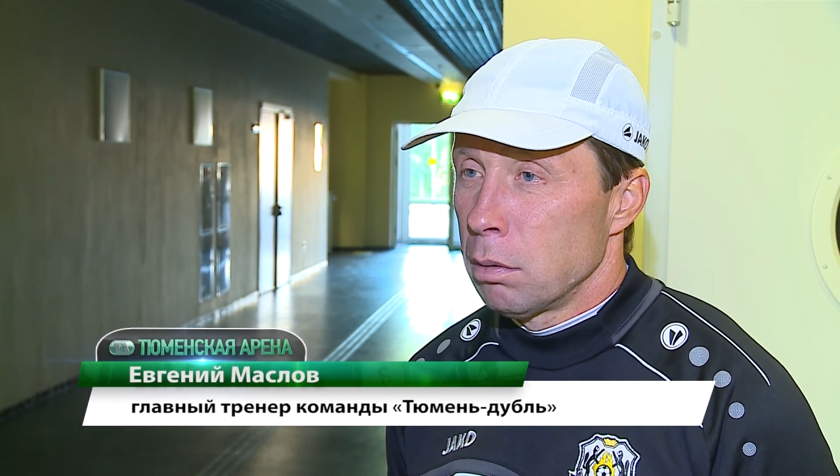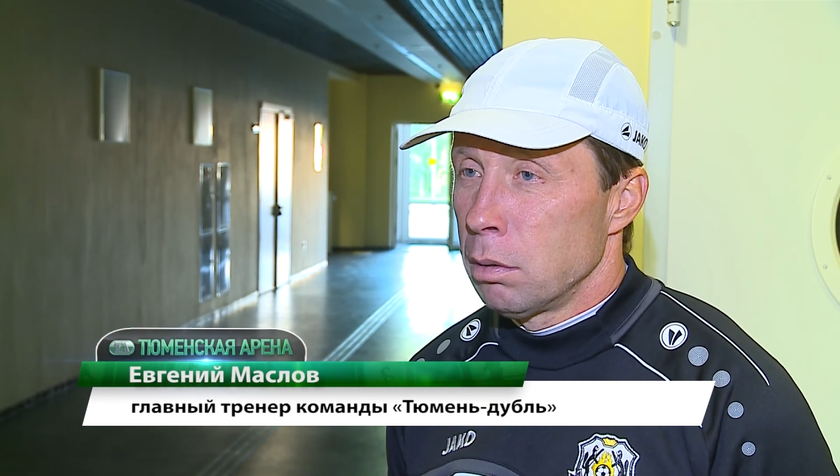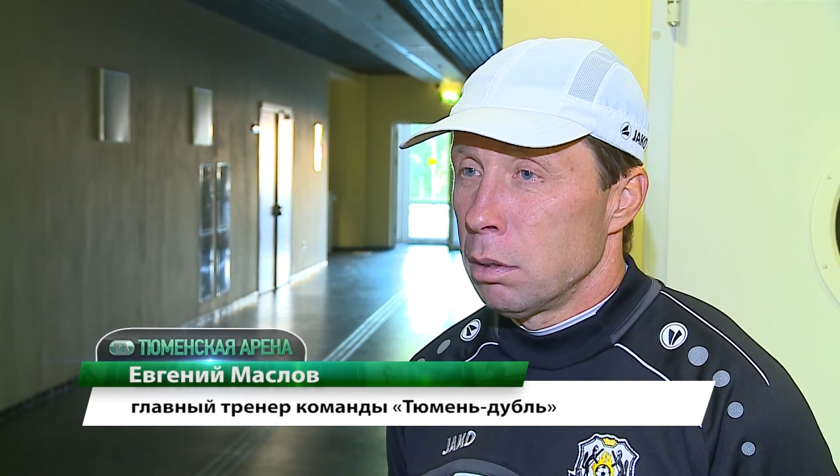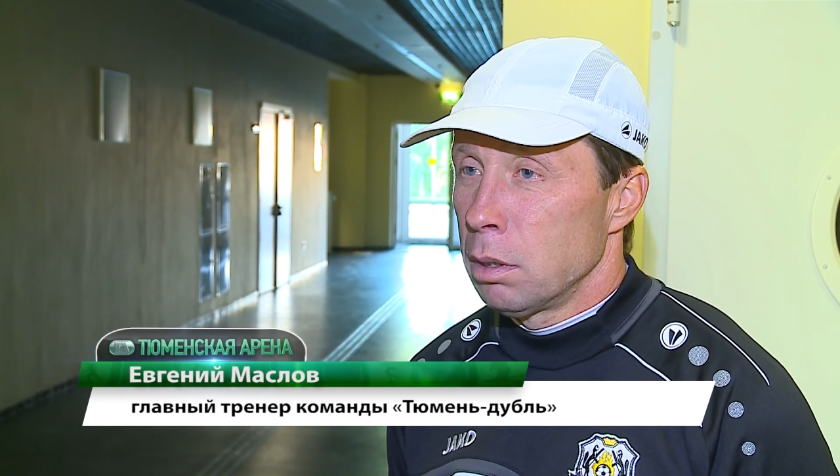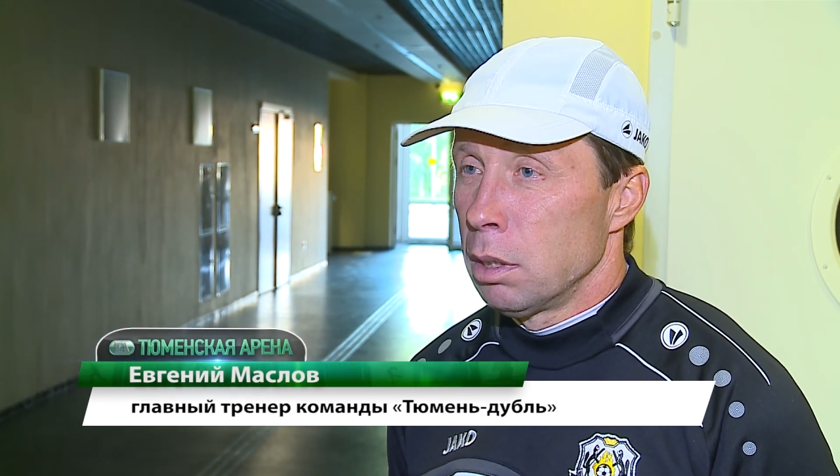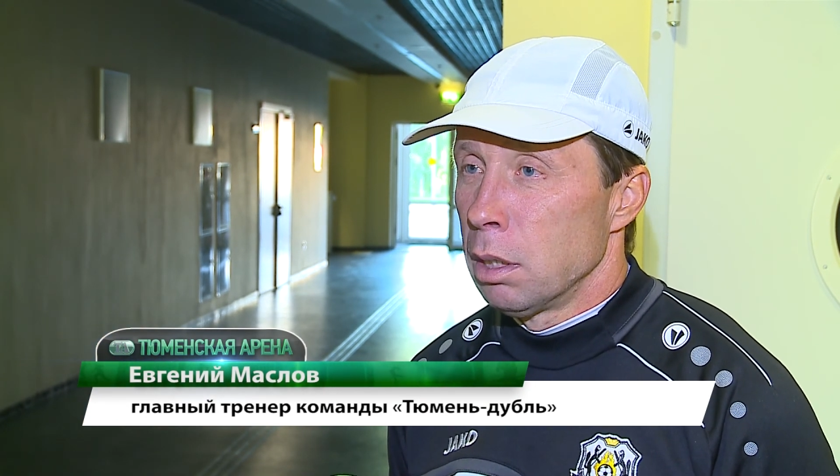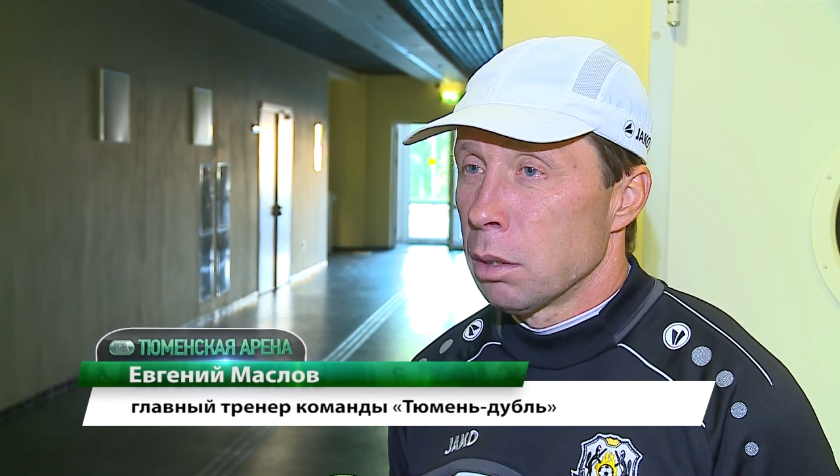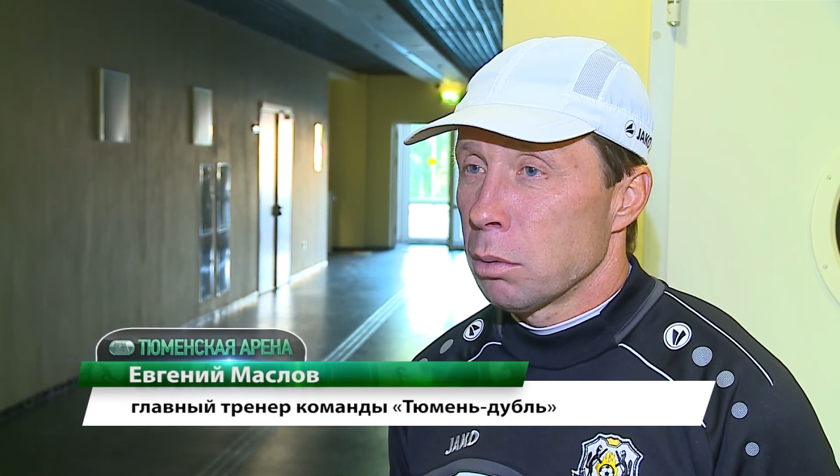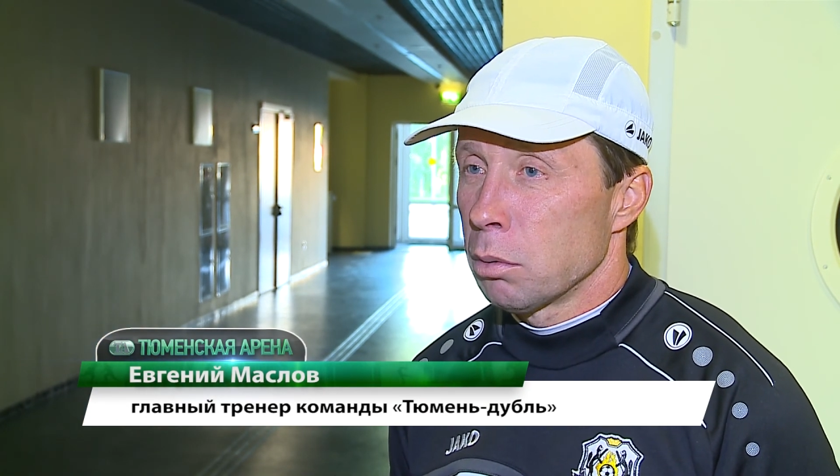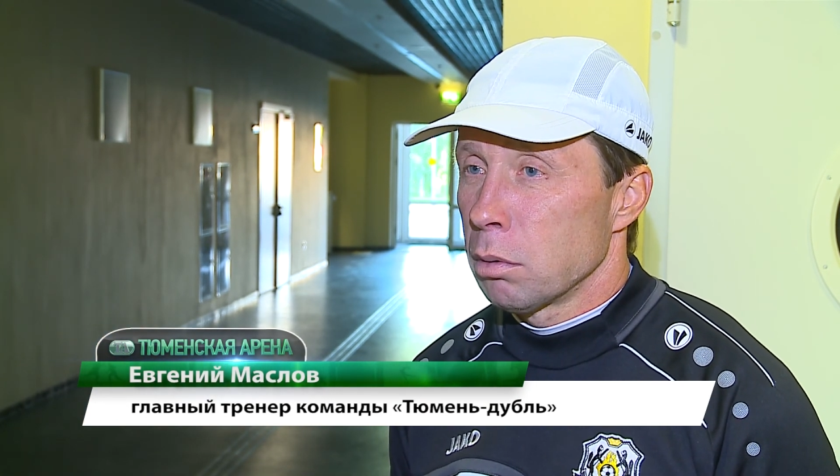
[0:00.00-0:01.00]
не
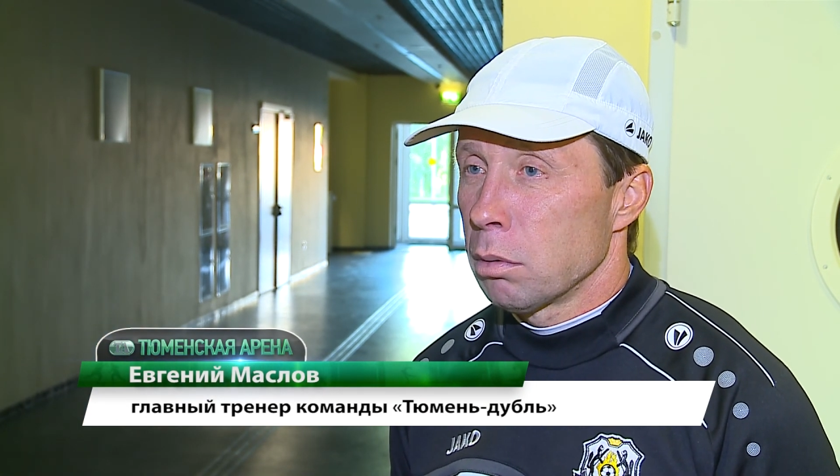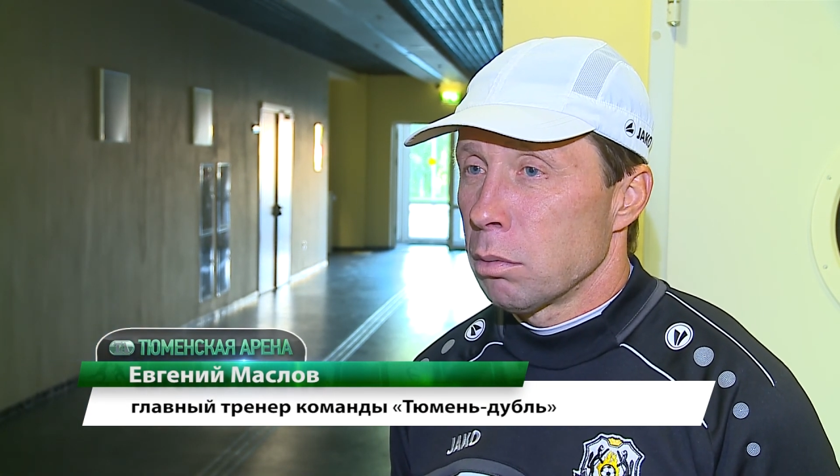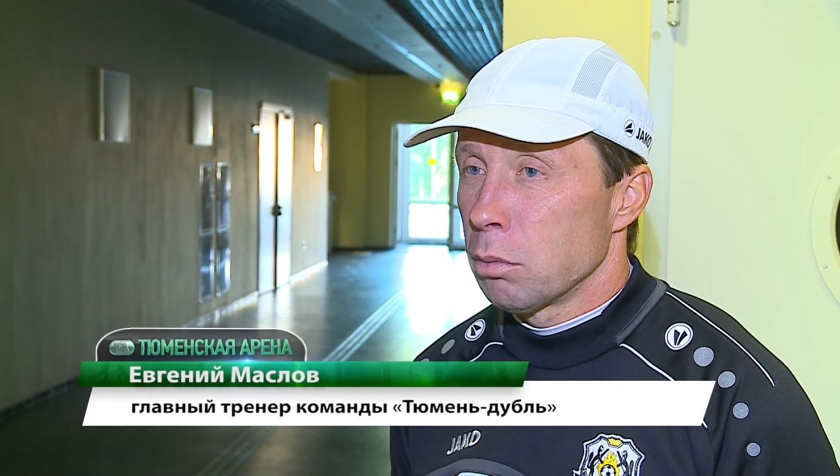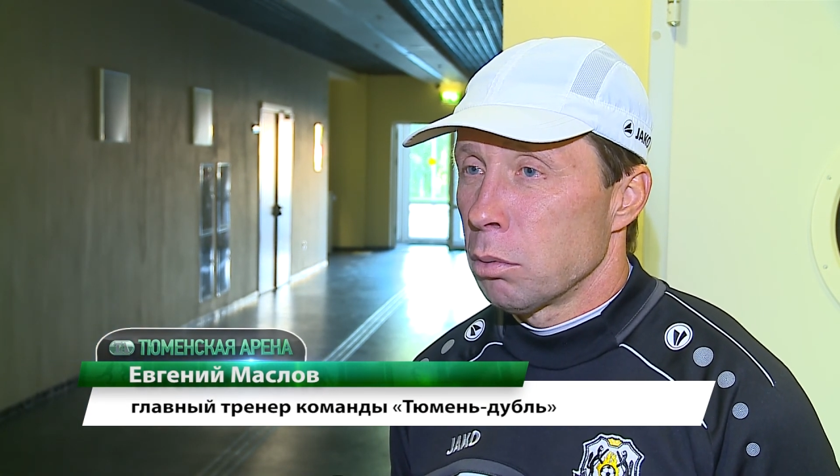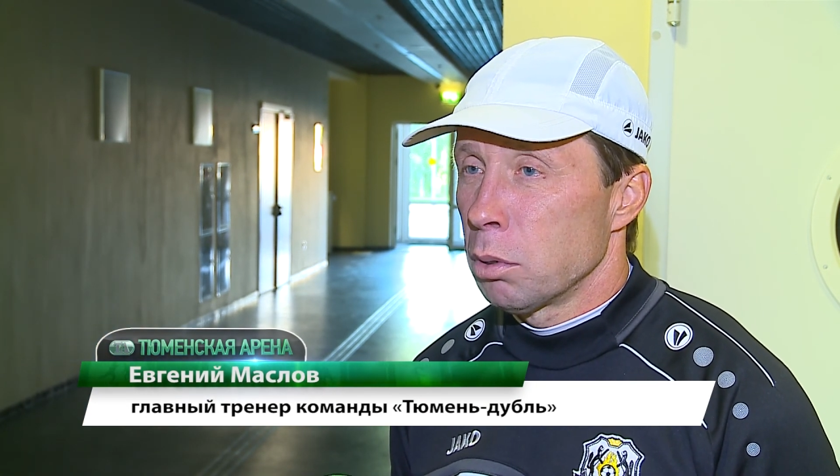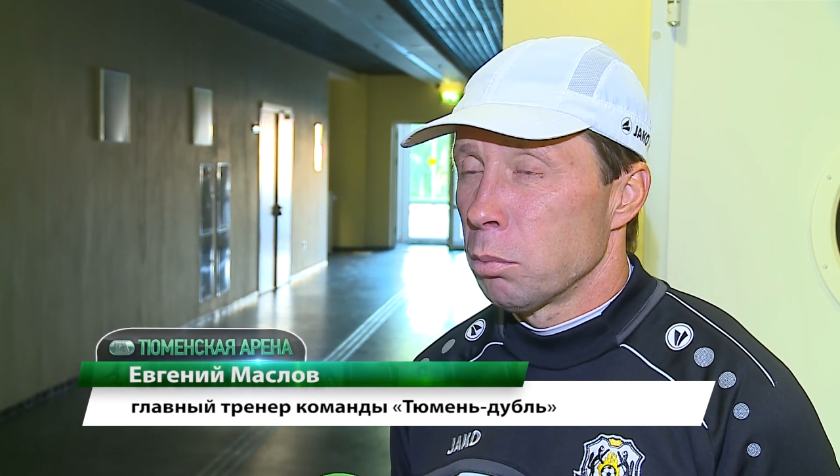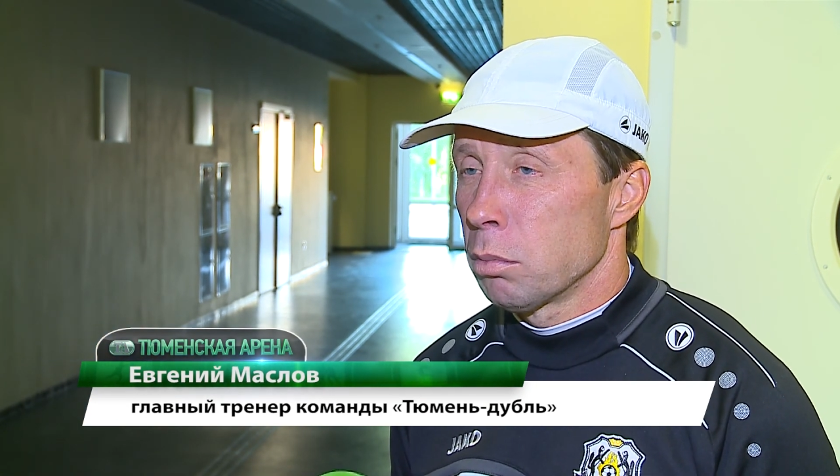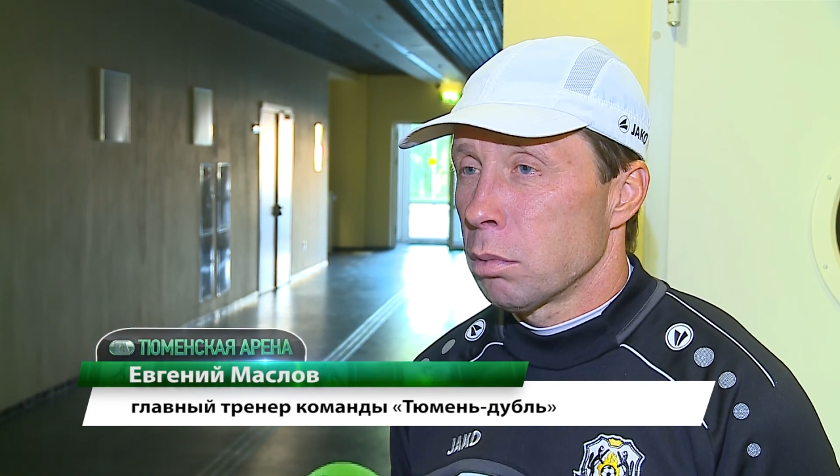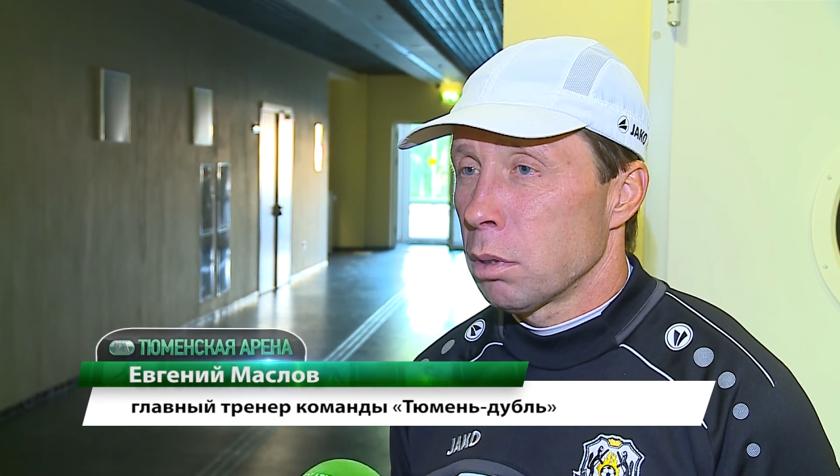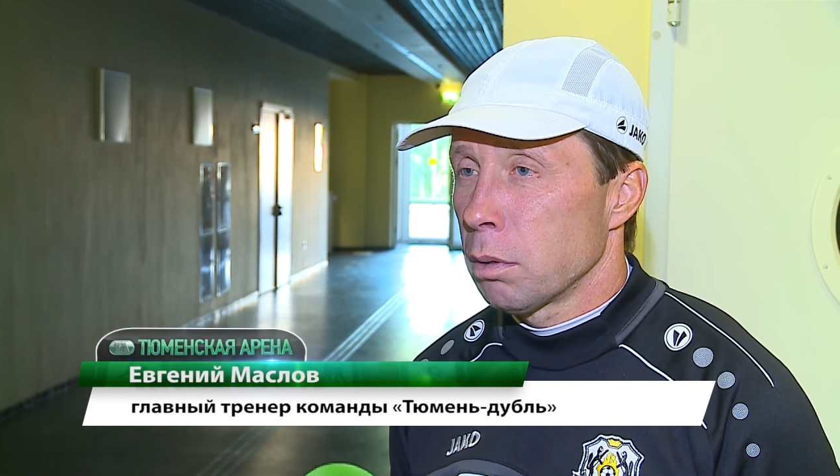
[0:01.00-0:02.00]
сильно. Тут, в общем,